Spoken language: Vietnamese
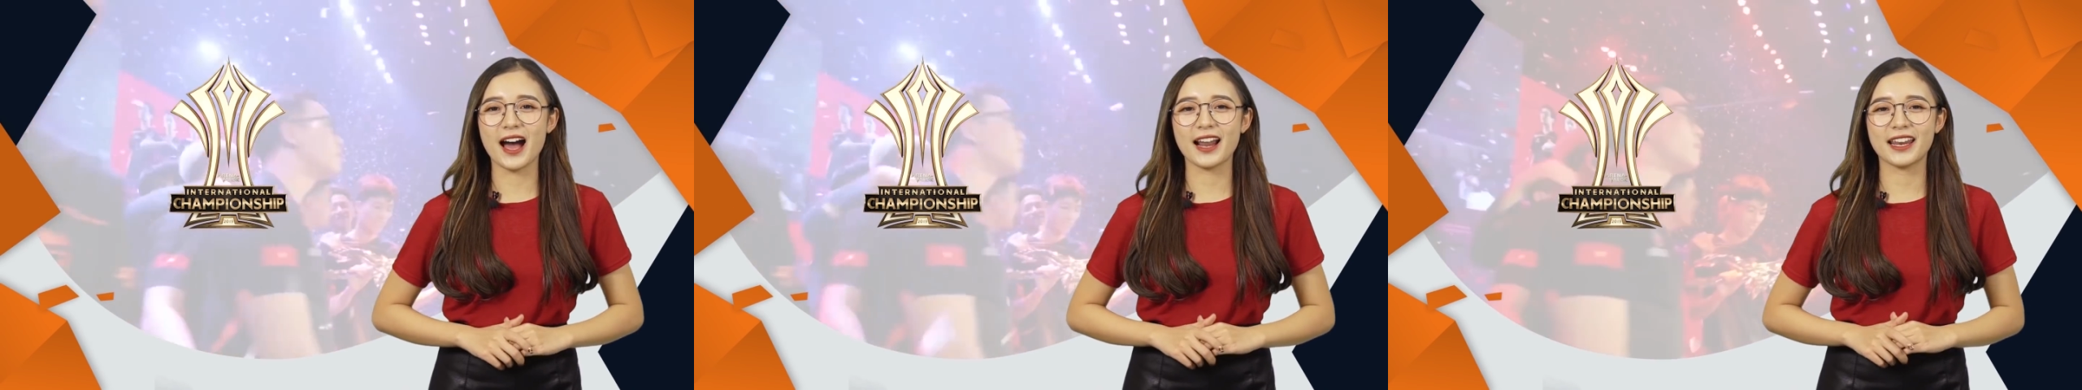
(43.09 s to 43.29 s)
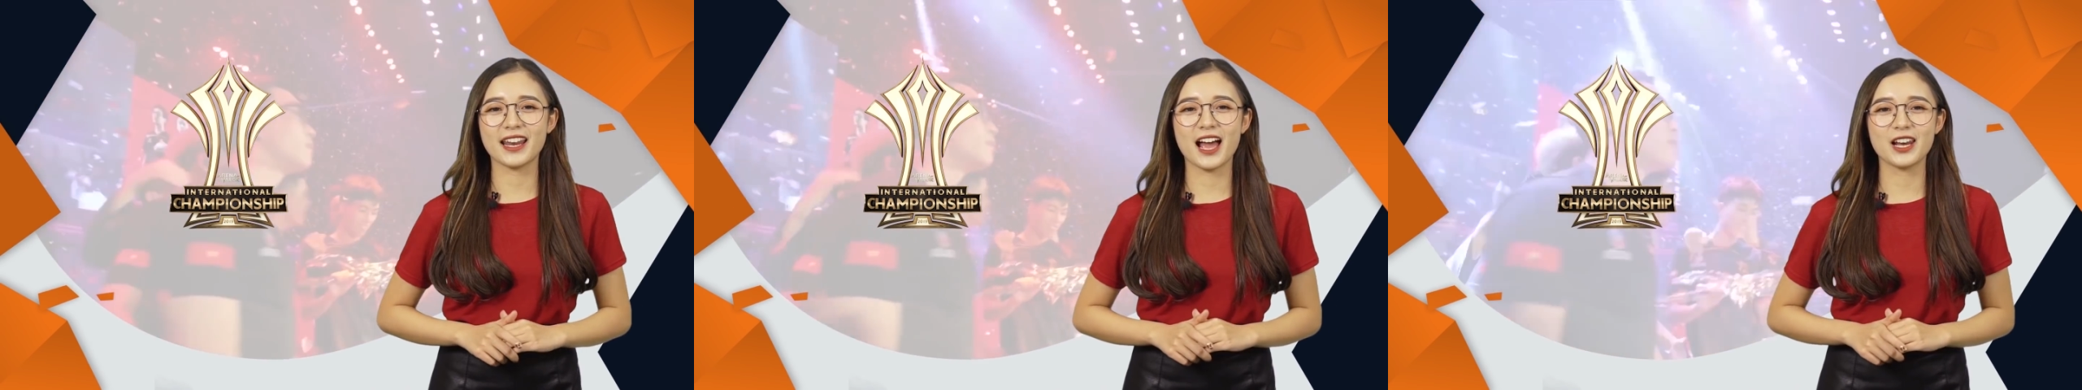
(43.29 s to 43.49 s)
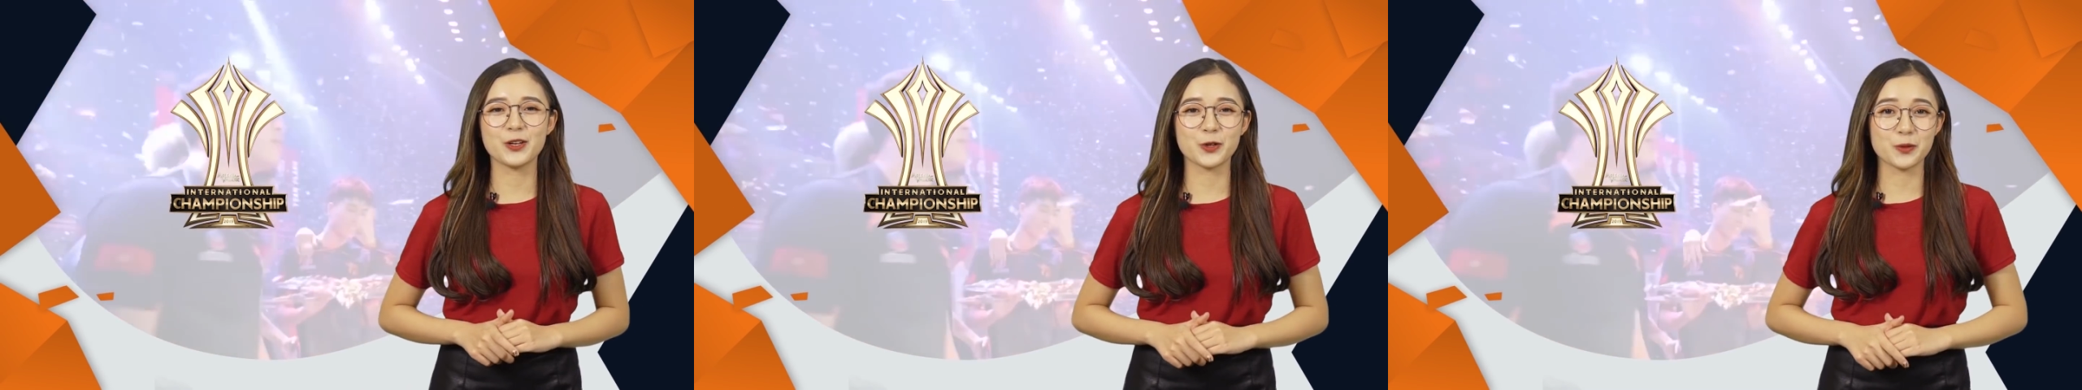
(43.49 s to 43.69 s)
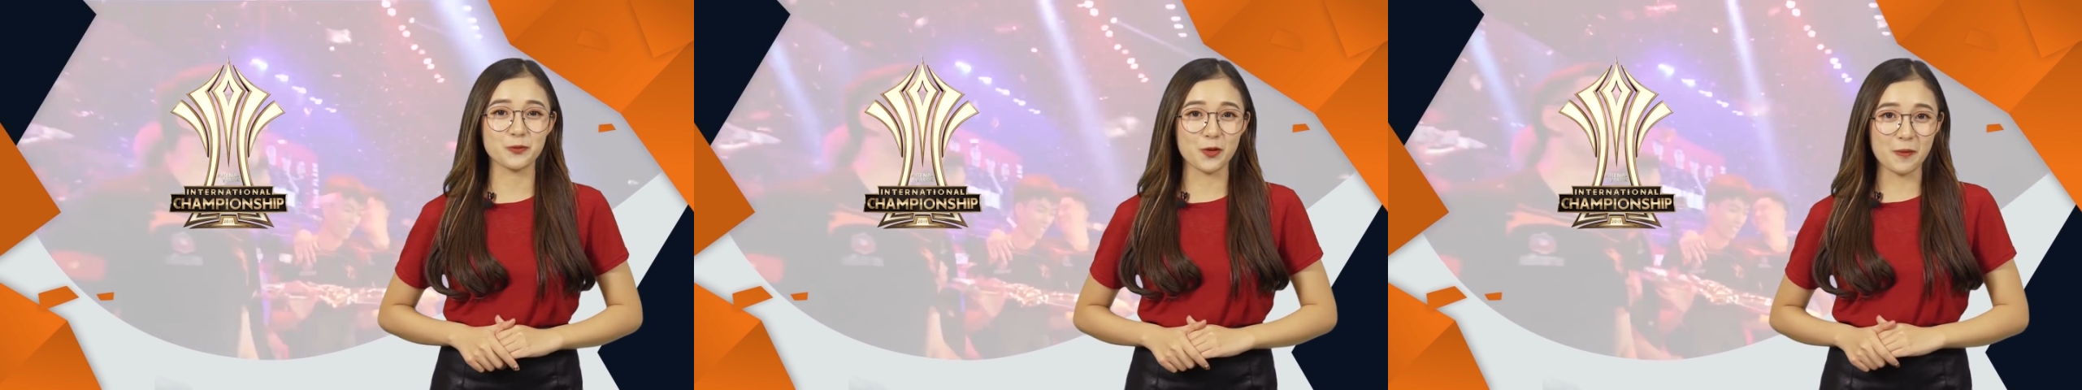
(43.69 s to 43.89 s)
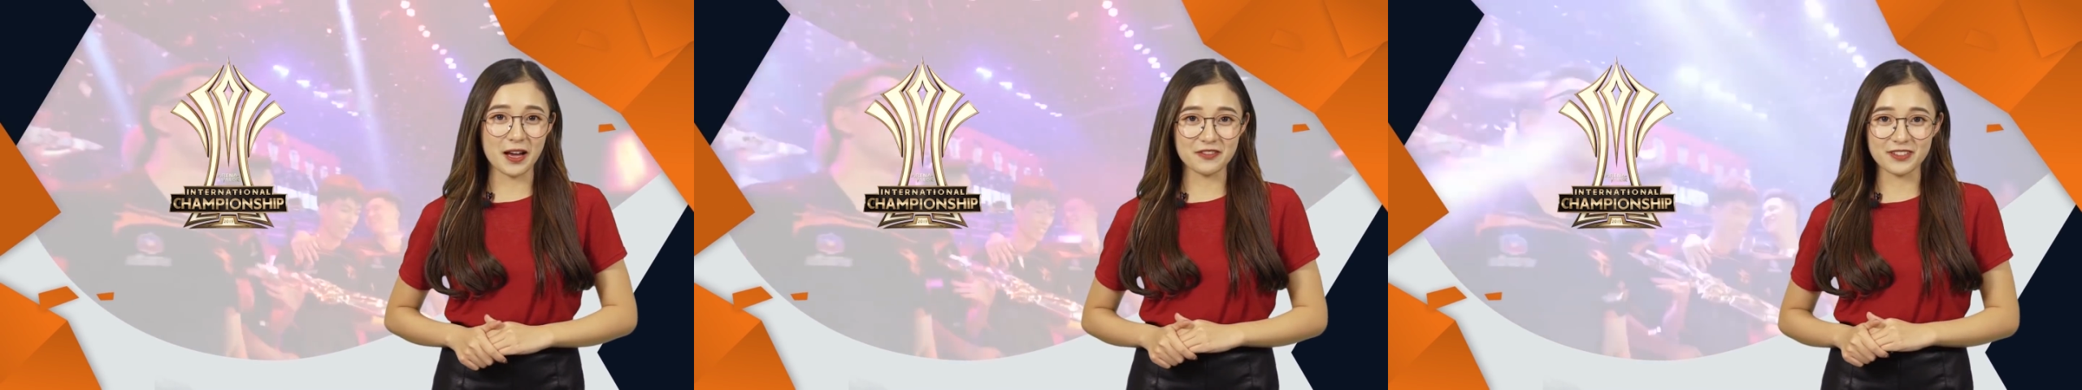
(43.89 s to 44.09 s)
Garena liên quân
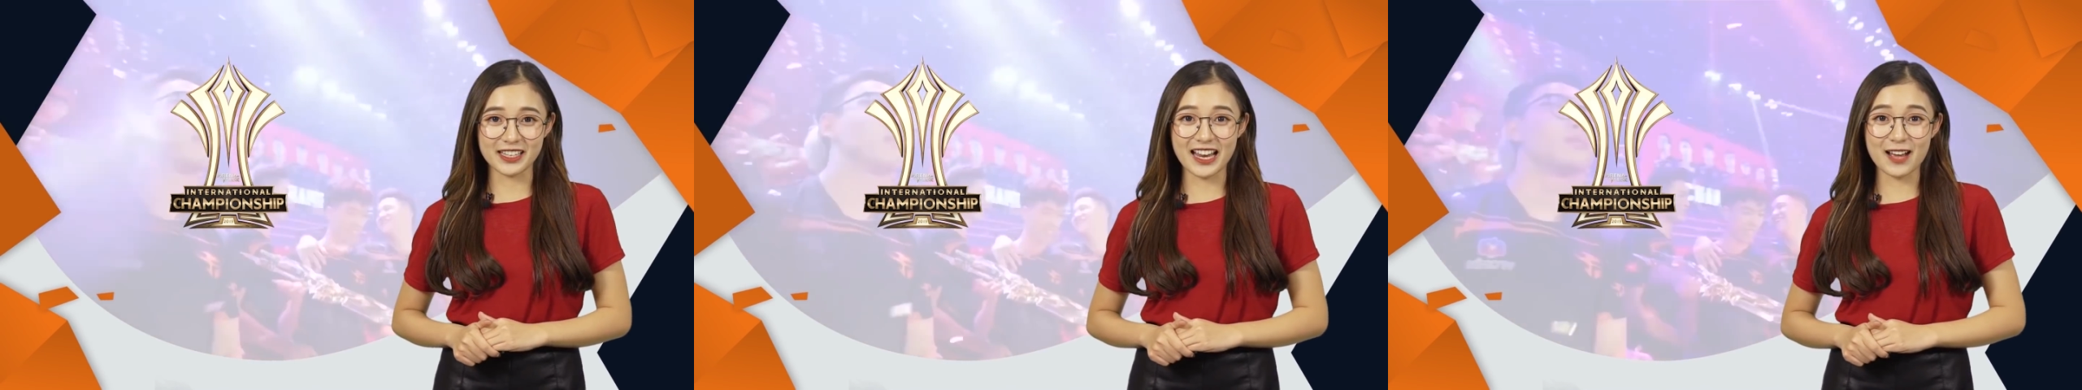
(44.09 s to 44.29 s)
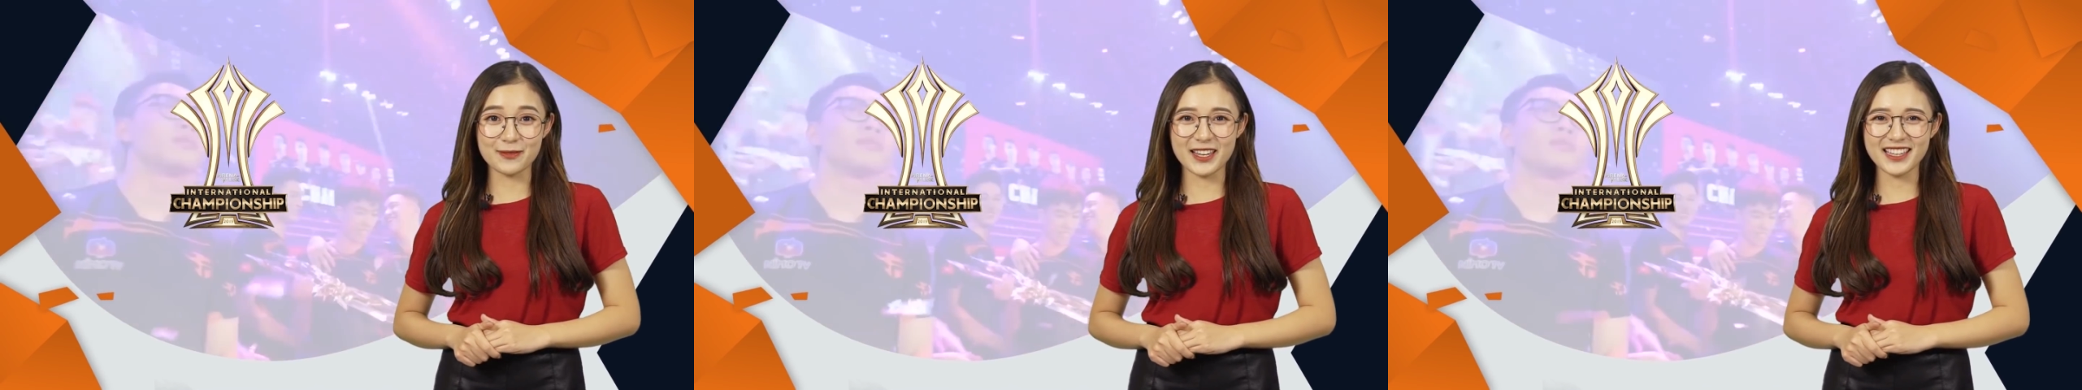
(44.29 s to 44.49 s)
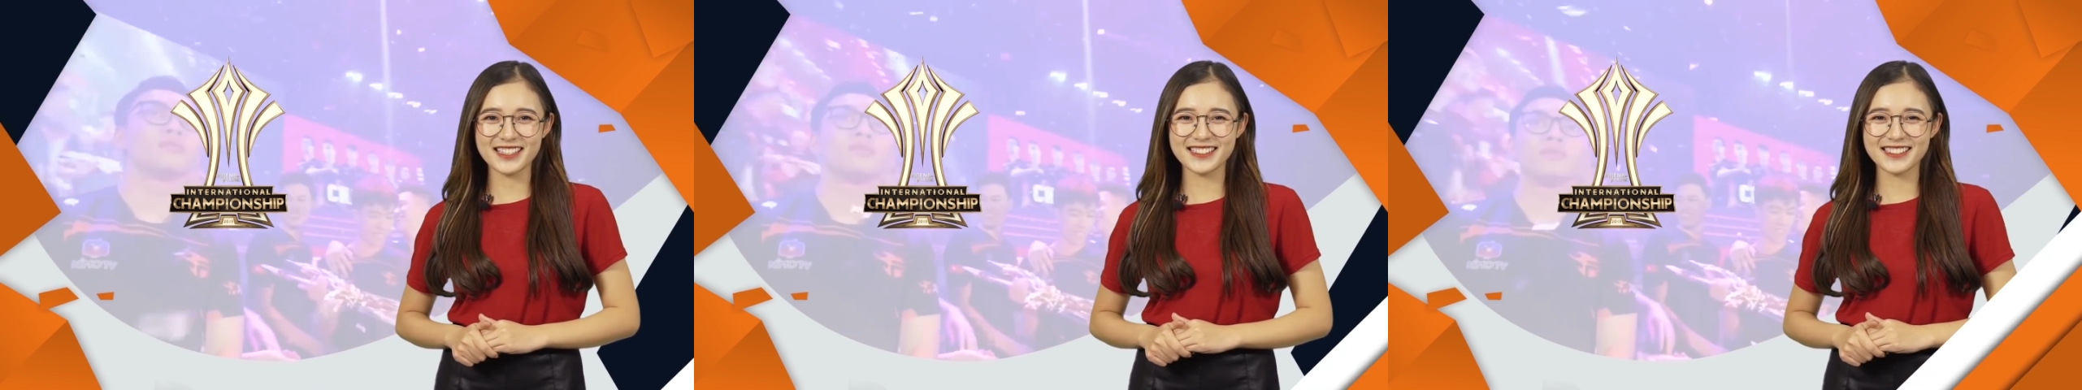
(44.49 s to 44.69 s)
Mobile Việt Nam nhé.